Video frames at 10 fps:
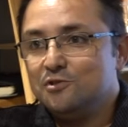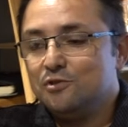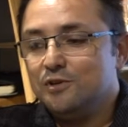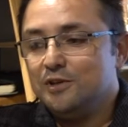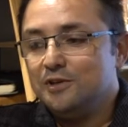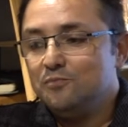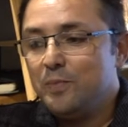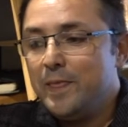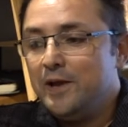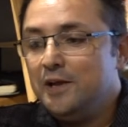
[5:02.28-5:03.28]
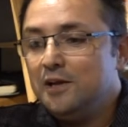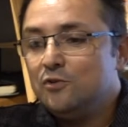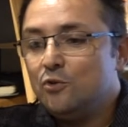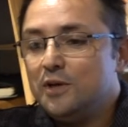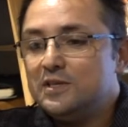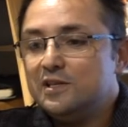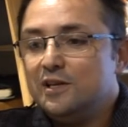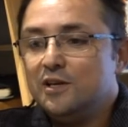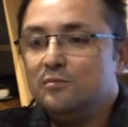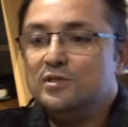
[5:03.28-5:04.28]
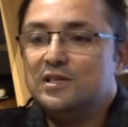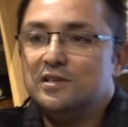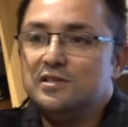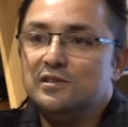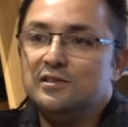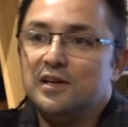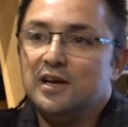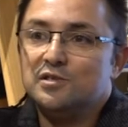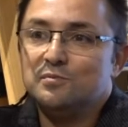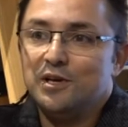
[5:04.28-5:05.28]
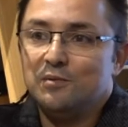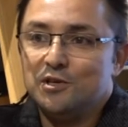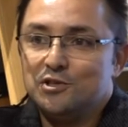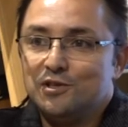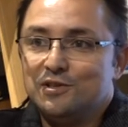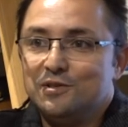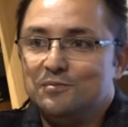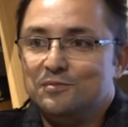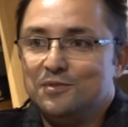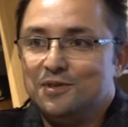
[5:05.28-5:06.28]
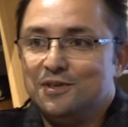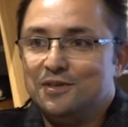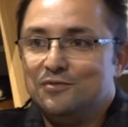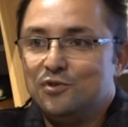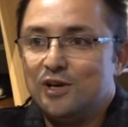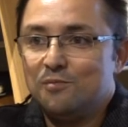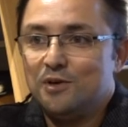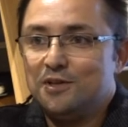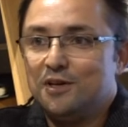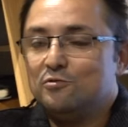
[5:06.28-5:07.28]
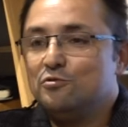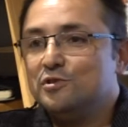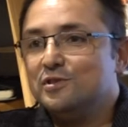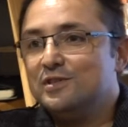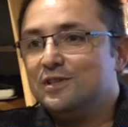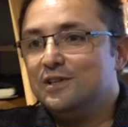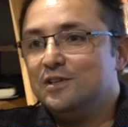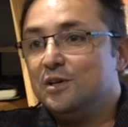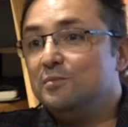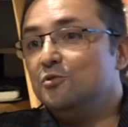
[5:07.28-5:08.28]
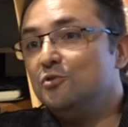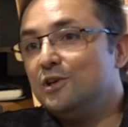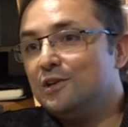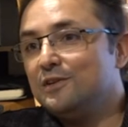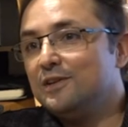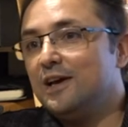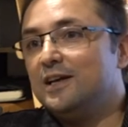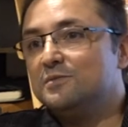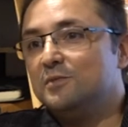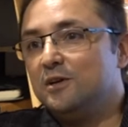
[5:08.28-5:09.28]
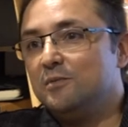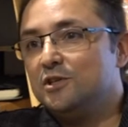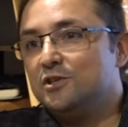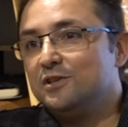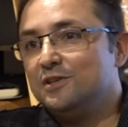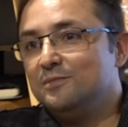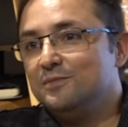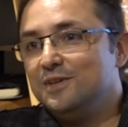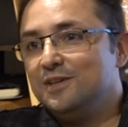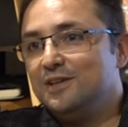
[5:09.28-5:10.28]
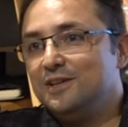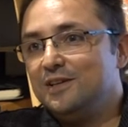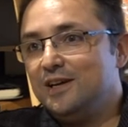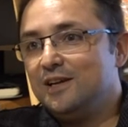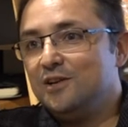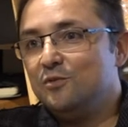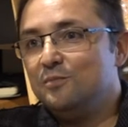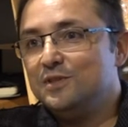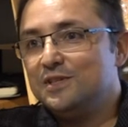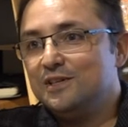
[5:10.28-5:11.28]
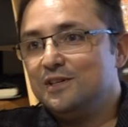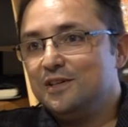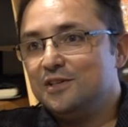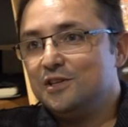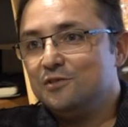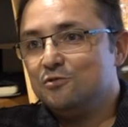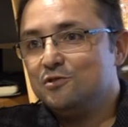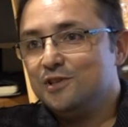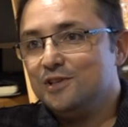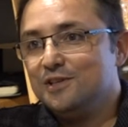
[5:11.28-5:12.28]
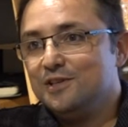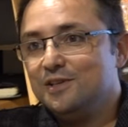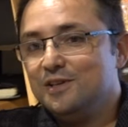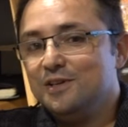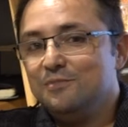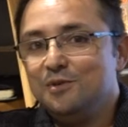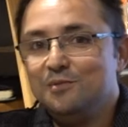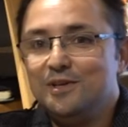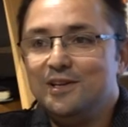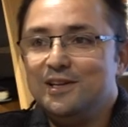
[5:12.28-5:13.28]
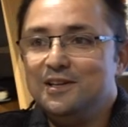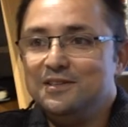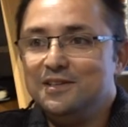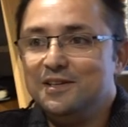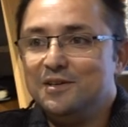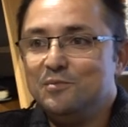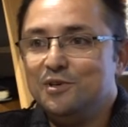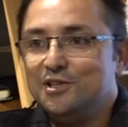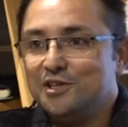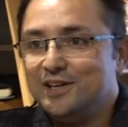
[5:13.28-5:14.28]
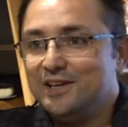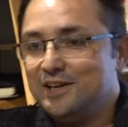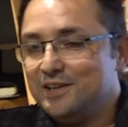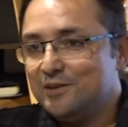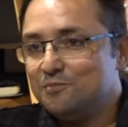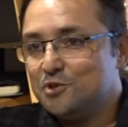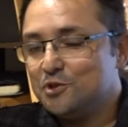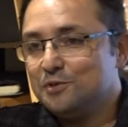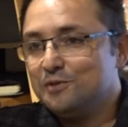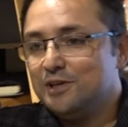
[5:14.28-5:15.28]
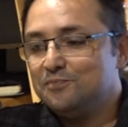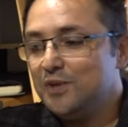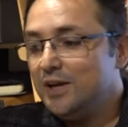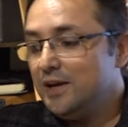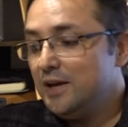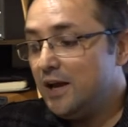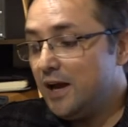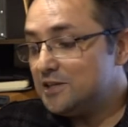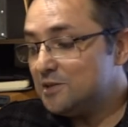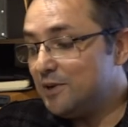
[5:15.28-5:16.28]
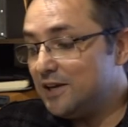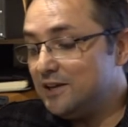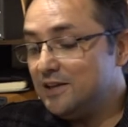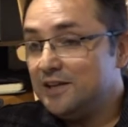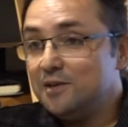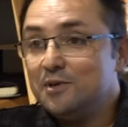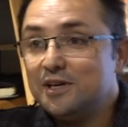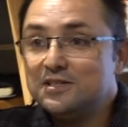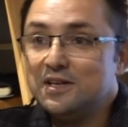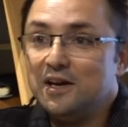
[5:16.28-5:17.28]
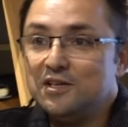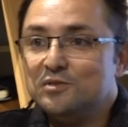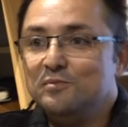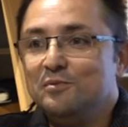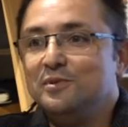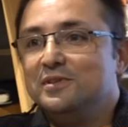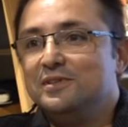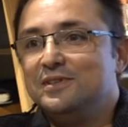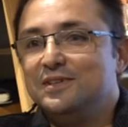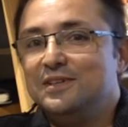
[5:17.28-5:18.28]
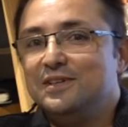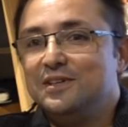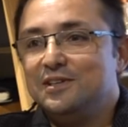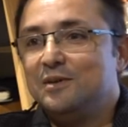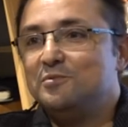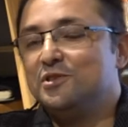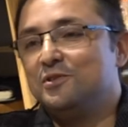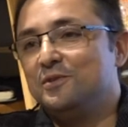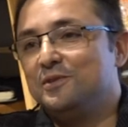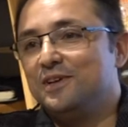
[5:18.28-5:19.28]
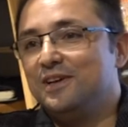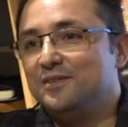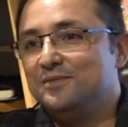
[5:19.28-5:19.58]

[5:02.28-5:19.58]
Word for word: söyledim. Dolayısıyla 2008 yılında yazmaya başladığım e, fragmanlar dosyasıyla 2012 yılında yazmaya başladığım e, Giderken Öpmeseydin Keşke dosyaları e, birbirleriyle e, birleşerek yayınlanmış oldular. Her zamankinden de biraz daha hacimli bir e, kitap çıktı ortaya.